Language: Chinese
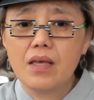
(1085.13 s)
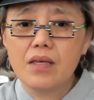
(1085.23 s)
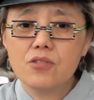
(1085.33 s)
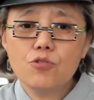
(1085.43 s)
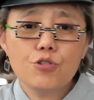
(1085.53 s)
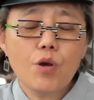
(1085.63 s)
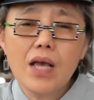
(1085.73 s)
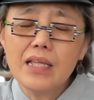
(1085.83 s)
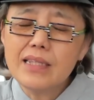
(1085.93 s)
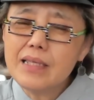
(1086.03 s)
就是
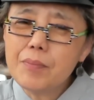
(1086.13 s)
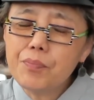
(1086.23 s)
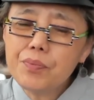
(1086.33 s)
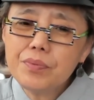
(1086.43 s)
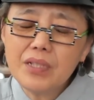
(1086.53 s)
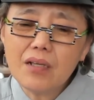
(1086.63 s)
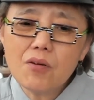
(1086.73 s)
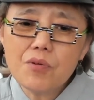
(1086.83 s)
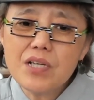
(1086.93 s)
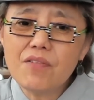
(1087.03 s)
说，你不能
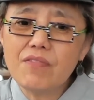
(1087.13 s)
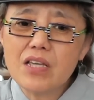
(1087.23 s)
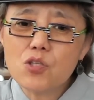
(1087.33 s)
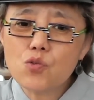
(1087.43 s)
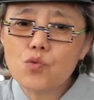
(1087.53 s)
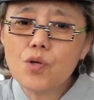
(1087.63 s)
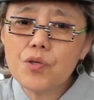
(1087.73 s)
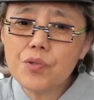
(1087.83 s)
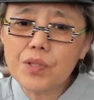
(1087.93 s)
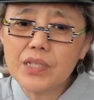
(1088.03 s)
够认为所
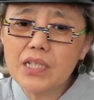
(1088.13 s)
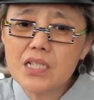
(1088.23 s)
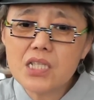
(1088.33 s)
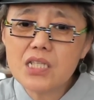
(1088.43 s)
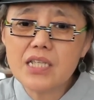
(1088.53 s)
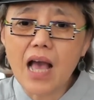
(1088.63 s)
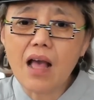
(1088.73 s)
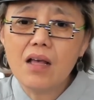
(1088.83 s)
有人的思想